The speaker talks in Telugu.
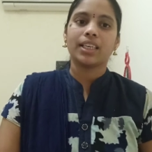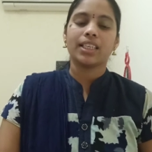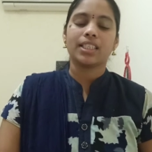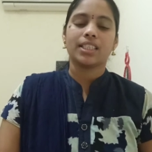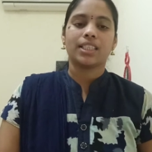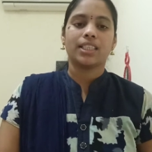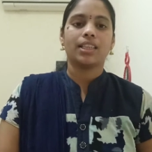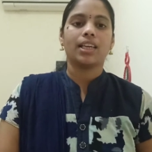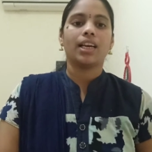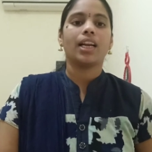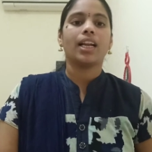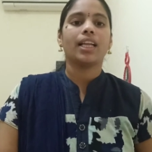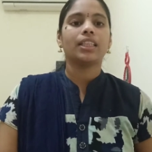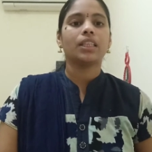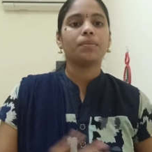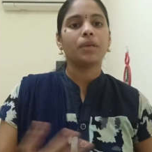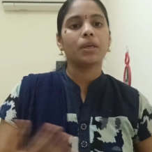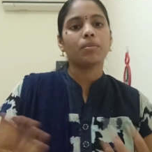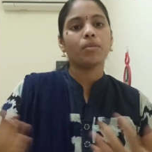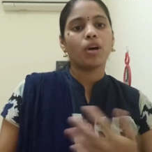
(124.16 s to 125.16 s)
నచ్చిందా
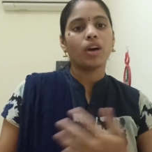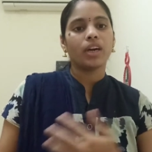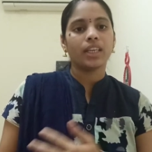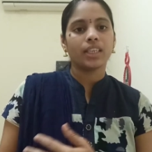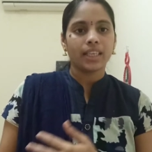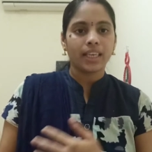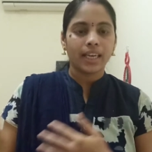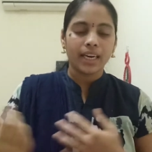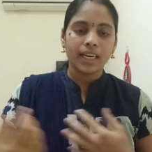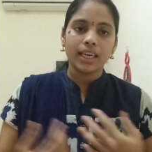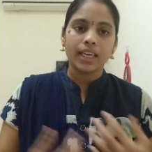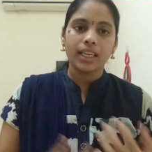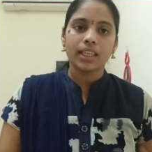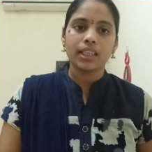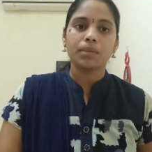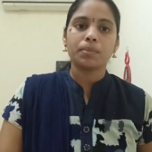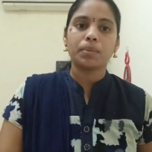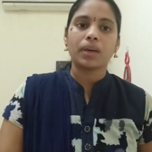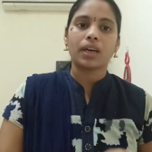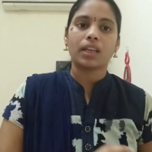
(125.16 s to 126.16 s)
లేకపోతే మీ బాడీకి ఏ
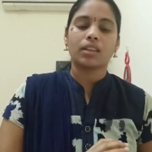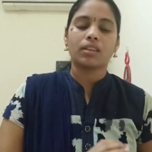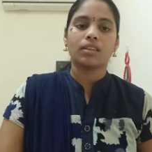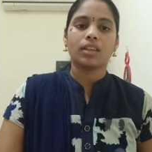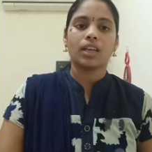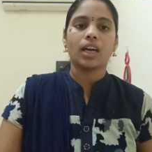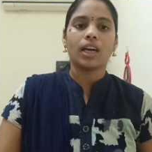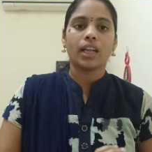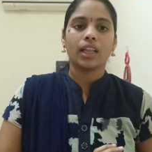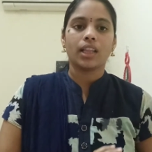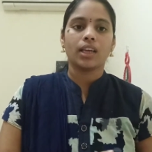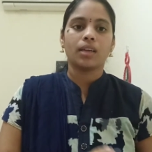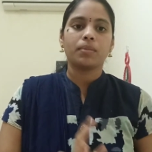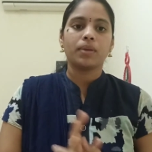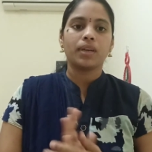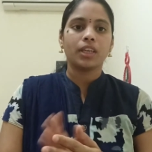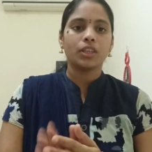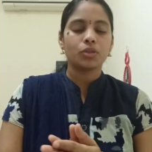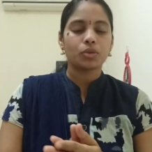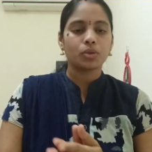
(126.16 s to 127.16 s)
డ్రింక్ పడుతుందా అనే దాన్ని
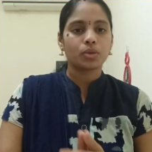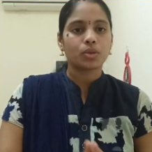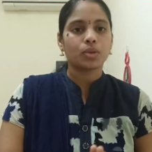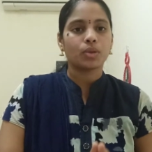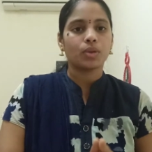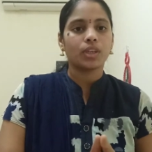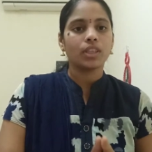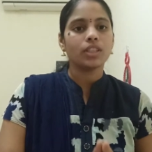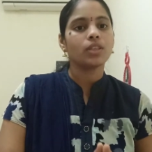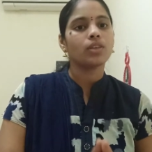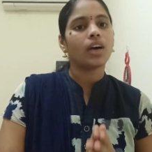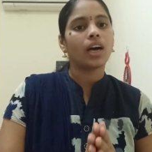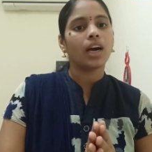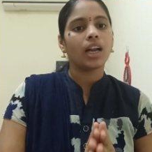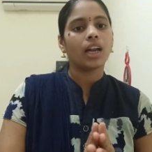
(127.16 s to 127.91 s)
బట్టి చూసుకొని సో